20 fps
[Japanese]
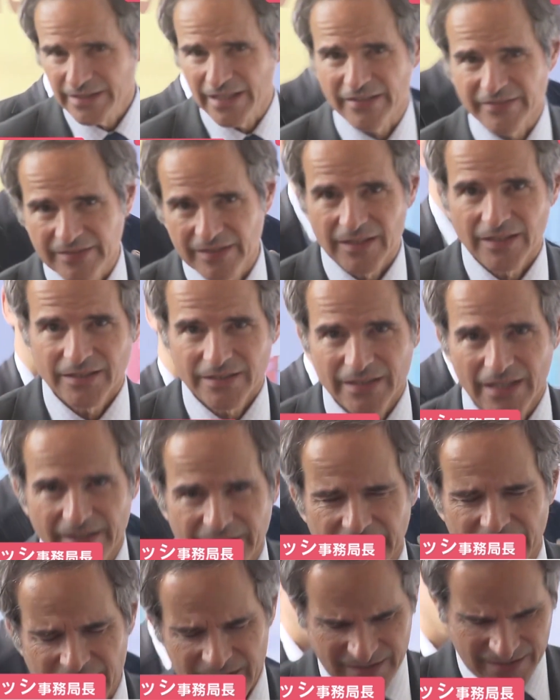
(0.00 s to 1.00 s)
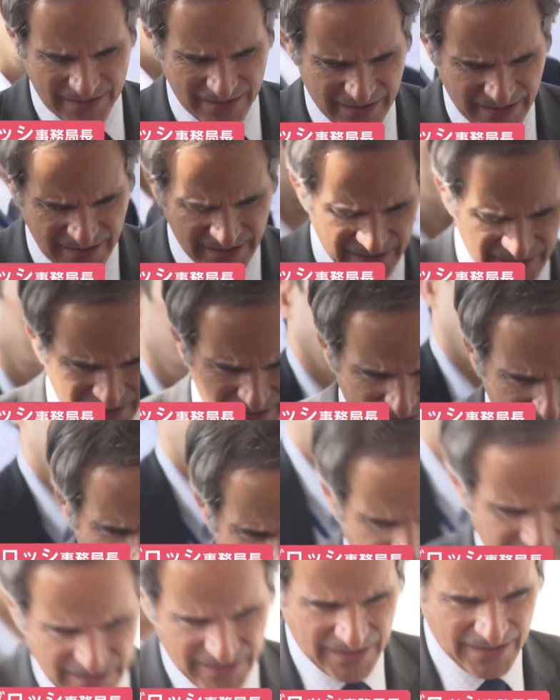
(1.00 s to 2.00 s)
西村経済産業大臣ら
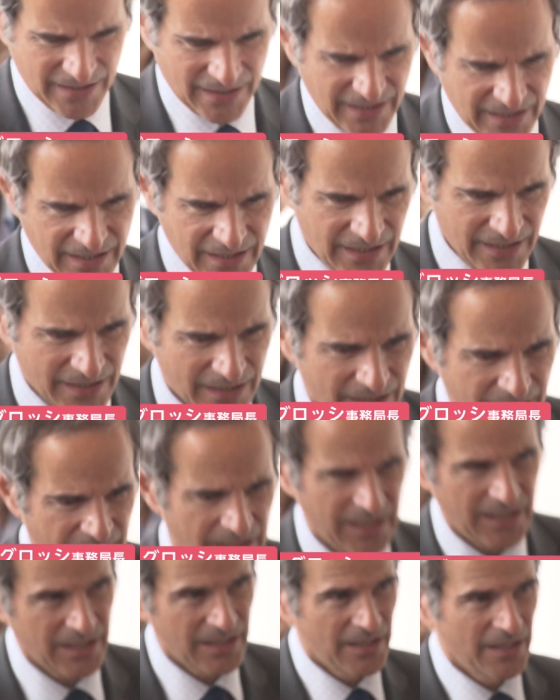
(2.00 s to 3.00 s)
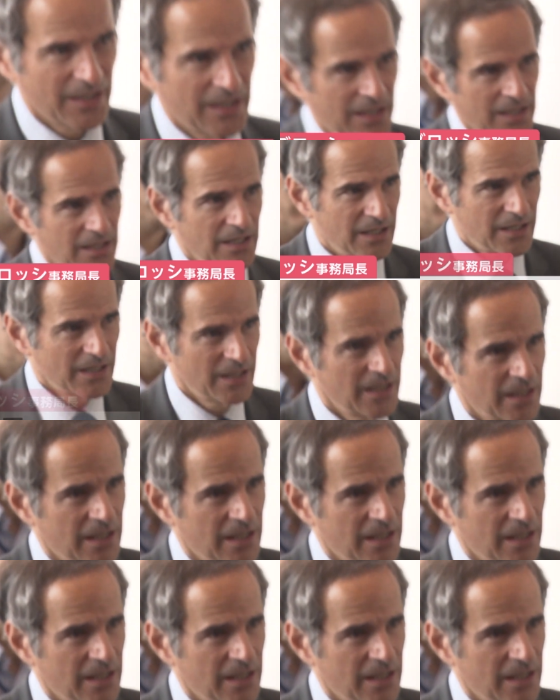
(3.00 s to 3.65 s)
と相次いで面会します